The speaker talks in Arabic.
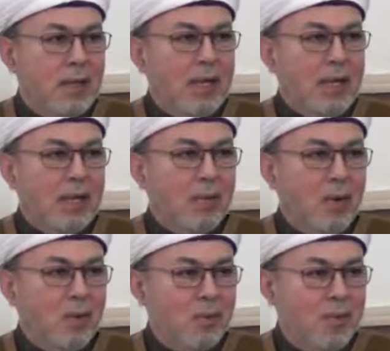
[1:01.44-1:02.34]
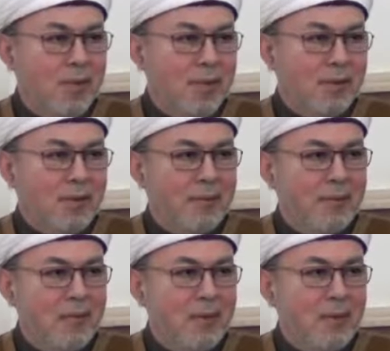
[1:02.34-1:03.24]
لا يغيب عنه ايه
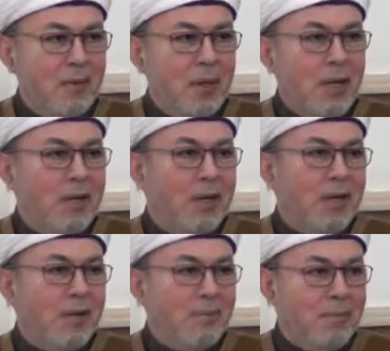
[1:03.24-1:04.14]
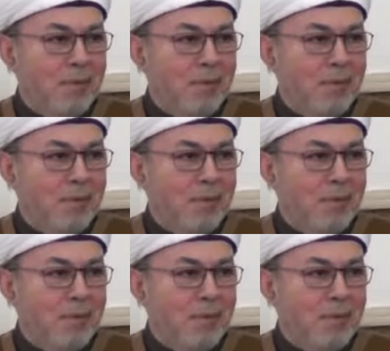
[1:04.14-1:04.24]
ولا الغيب